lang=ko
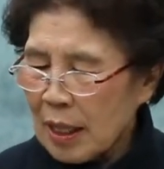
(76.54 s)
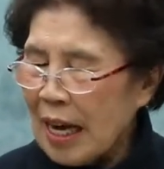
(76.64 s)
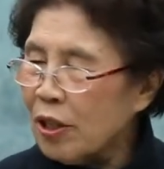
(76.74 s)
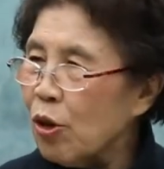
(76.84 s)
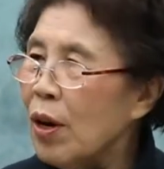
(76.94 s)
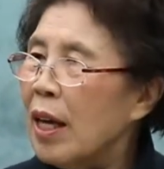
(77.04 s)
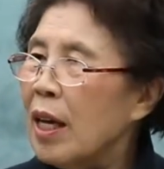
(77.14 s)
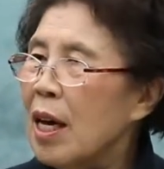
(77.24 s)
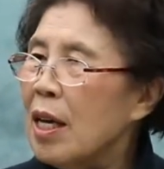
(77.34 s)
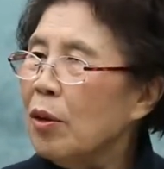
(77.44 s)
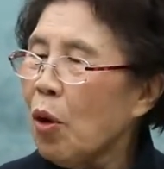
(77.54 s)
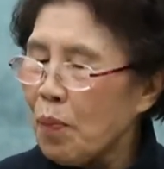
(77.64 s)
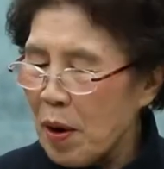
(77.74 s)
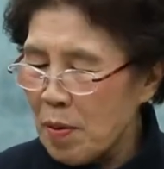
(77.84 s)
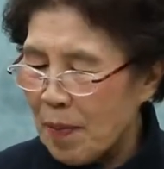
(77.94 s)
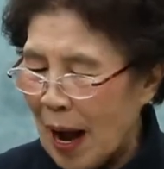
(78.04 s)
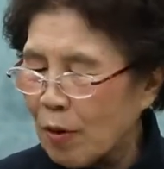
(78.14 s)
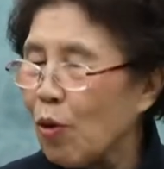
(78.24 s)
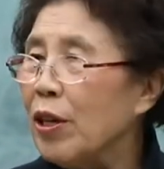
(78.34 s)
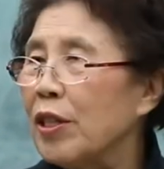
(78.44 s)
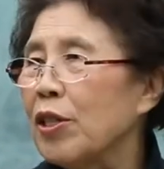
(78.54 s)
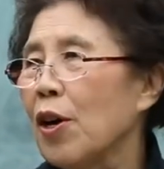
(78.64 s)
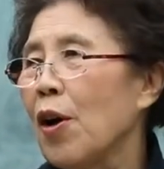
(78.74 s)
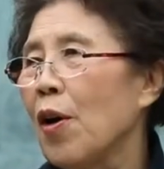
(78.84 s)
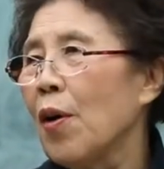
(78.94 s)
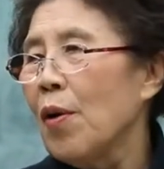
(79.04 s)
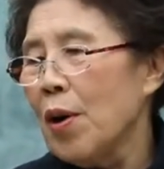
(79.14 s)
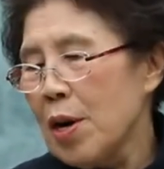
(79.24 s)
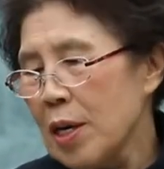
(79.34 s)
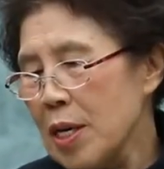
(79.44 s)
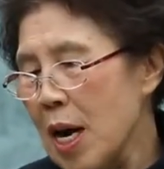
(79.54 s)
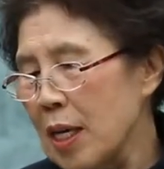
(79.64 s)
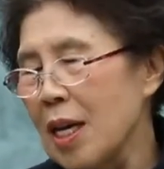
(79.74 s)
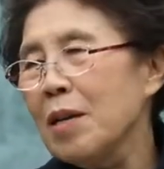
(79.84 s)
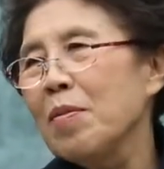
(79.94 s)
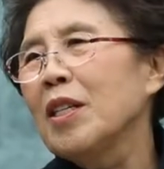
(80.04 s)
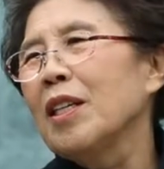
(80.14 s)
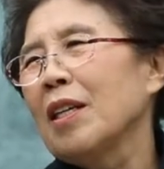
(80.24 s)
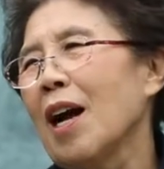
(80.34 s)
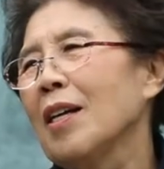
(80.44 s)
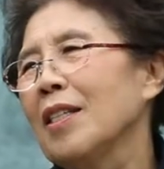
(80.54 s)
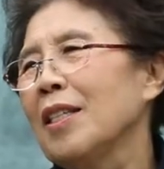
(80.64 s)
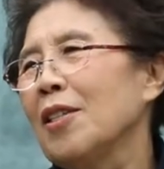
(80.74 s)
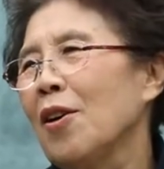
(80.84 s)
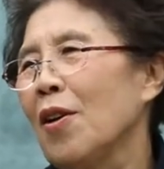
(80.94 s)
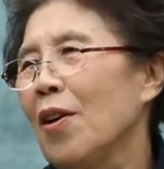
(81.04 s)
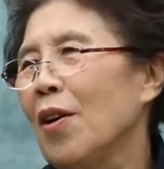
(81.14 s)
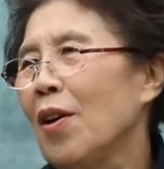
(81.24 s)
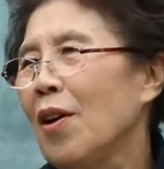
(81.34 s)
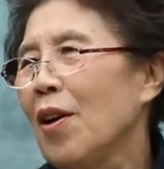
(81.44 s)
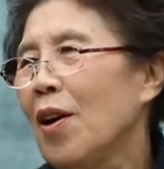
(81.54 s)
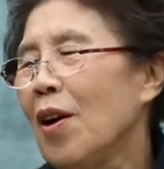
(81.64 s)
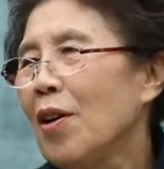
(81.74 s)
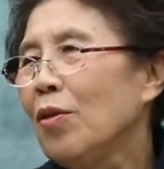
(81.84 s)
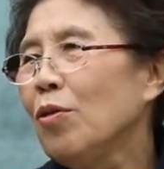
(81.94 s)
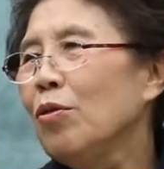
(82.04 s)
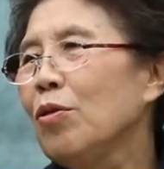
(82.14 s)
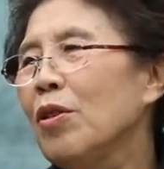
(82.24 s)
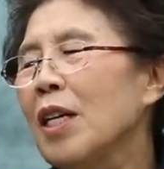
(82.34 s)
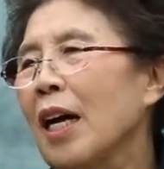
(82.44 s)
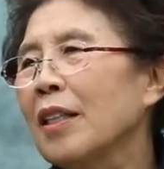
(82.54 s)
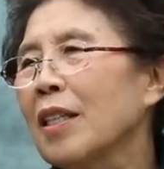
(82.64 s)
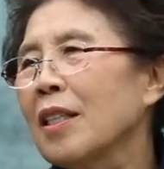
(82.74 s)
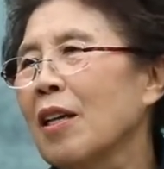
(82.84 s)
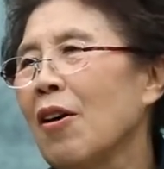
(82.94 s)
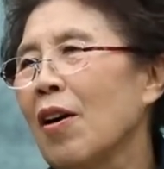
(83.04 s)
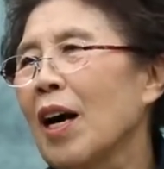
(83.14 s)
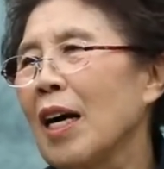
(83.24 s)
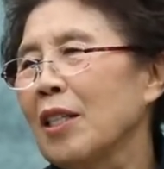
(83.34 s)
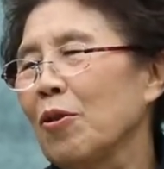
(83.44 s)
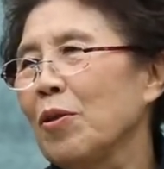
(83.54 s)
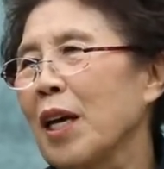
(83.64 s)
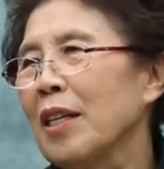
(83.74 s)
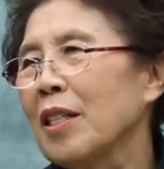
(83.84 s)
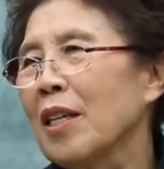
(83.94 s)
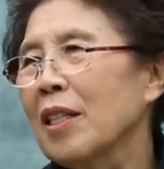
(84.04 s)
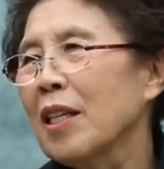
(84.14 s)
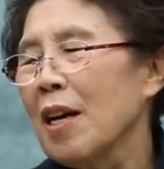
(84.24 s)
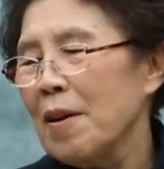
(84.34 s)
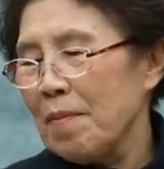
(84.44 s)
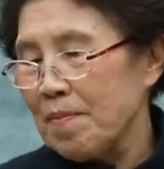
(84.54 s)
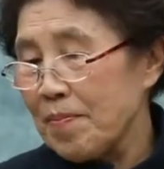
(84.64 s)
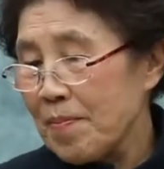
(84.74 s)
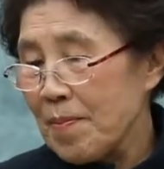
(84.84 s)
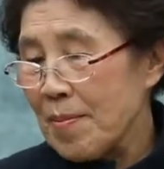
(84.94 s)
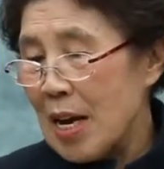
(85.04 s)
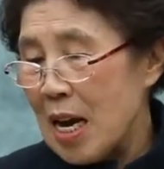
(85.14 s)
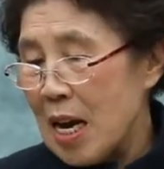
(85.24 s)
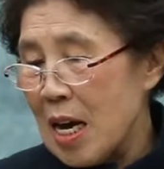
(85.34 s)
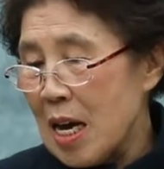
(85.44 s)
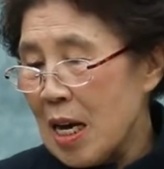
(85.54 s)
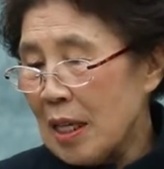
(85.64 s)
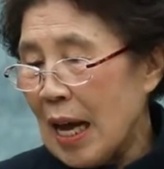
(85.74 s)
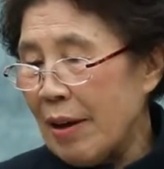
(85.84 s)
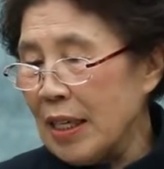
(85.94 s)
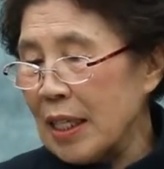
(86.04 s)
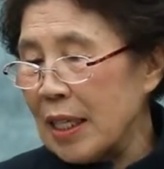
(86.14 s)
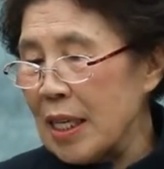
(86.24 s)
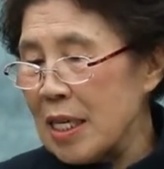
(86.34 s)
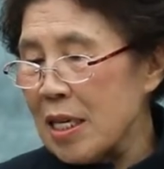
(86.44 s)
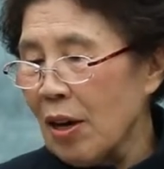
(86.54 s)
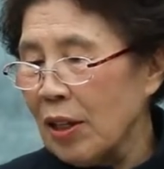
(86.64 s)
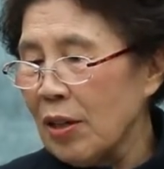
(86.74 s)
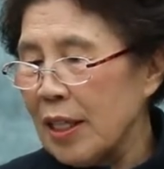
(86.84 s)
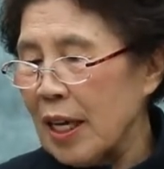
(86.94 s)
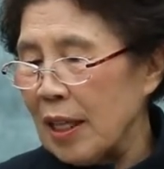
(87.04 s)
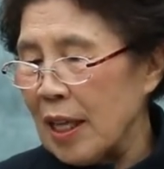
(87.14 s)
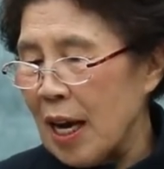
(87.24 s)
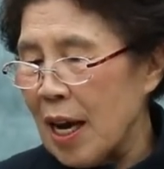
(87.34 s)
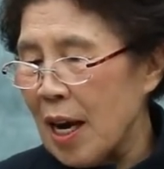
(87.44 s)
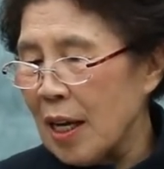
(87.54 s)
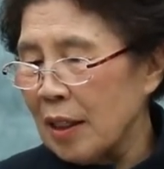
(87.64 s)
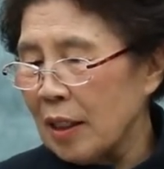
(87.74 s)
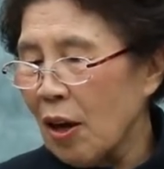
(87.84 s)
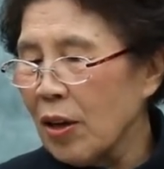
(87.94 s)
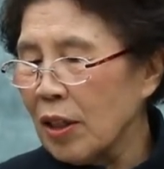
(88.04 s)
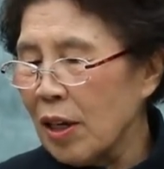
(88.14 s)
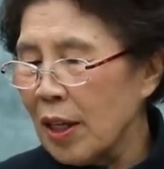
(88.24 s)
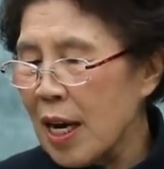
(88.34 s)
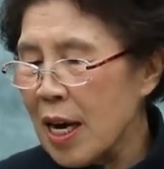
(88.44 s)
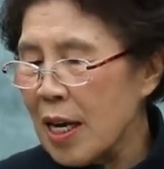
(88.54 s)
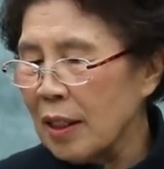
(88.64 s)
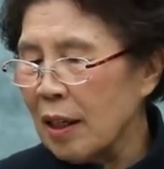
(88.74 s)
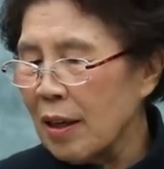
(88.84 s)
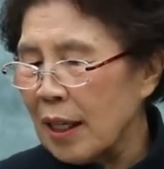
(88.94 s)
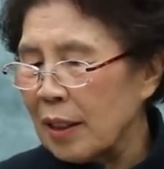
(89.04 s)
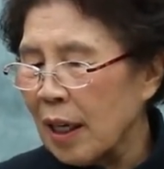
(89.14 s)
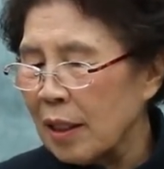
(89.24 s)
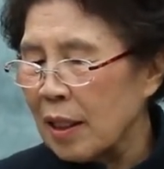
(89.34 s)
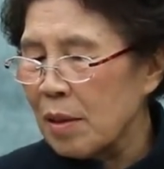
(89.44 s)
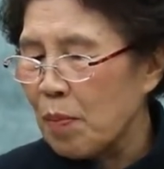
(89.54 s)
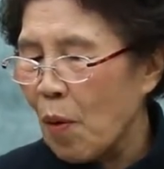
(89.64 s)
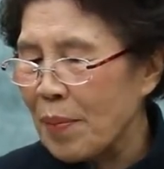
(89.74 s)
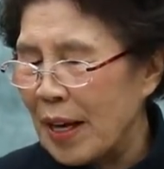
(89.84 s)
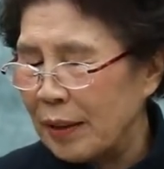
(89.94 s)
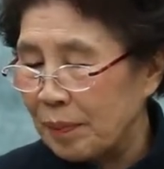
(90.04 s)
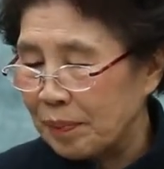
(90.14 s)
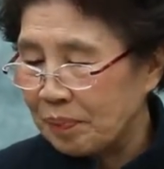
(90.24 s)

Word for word: 다소간의 노표를 받고 있죠. 나 하나님은 그게 아니죠. 누구를 향해서 가지고 계셨어요. 다윗은 여덟째인데 성경의 해석학자들을 보면